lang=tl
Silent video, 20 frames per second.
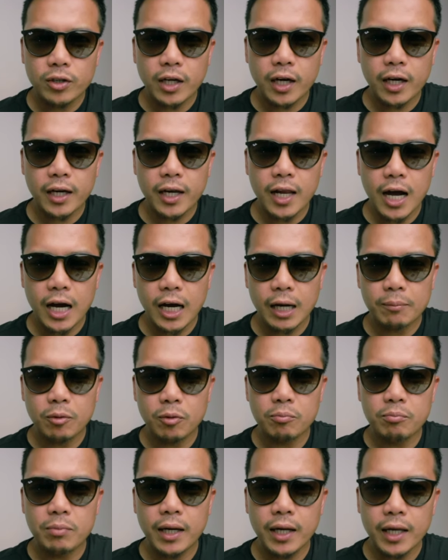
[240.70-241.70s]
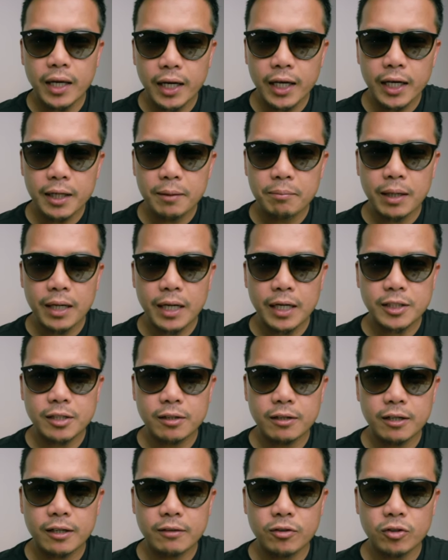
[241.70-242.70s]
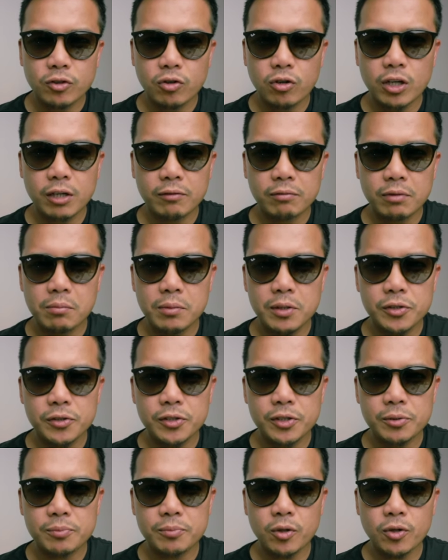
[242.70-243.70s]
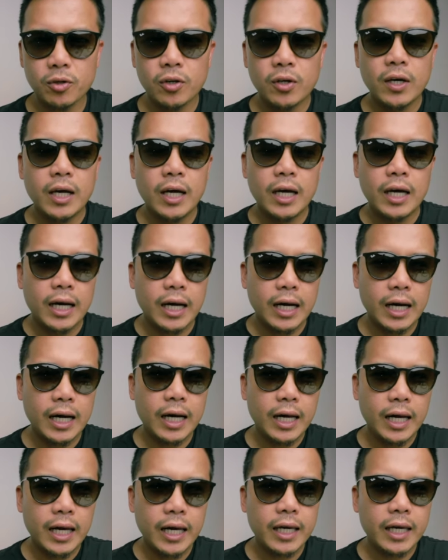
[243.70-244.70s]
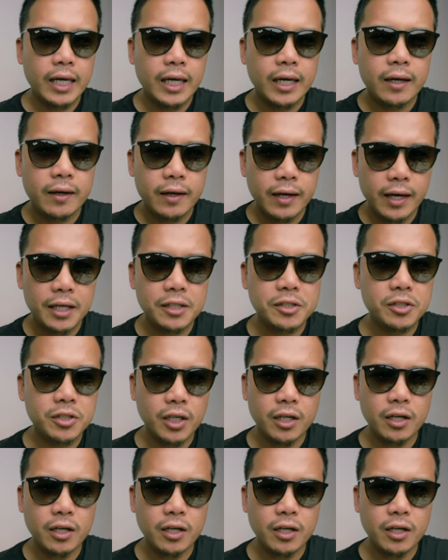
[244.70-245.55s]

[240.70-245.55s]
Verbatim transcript: na kailangan mong bilhin para sa photography business mo ay SD